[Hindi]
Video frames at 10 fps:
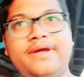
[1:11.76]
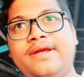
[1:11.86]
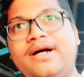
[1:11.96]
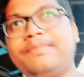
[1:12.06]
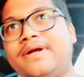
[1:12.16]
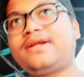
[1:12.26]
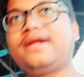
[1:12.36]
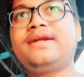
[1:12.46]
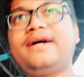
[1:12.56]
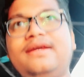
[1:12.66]
में यहाँ पर
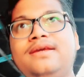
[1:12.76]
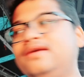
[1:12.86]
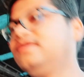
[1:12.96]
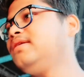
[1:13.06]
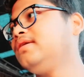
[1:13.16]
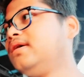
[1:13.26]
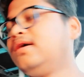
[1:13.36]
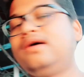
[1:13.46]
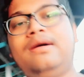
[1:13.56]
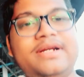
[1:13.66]
ट्रेन आएगी
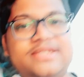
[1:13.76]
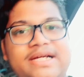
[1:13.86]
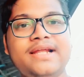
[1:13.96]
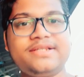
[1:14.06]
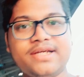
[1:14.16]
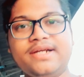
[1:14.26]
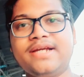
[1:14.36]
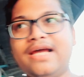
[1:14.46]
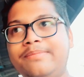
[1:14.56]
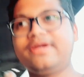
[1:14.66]
हमारे साढ़े छः की
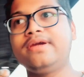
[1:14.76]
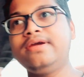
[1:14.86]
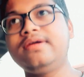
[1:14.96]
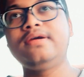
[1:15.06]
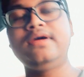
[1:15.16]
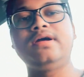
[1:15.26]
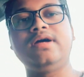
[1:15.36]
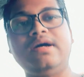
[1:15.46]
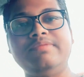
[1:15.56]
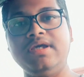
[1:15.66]
टाइमिंग है है ना
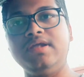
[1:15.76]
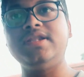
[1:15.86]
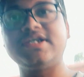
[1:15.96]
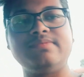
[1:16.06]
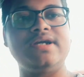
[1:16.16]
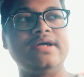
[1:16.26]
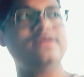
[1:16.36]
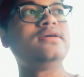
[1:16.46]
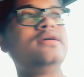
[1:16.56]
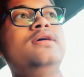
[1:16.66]
अभी दस मिनट
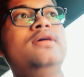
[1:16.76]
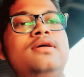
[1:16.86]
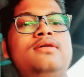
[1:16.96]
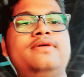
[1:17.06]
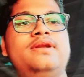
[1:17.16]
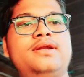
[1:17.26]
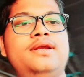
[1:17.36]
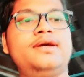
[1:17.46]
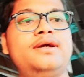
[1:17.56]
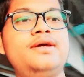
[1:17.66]
हैं फिर
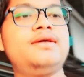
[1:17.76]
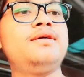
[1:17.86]
निकलेंगे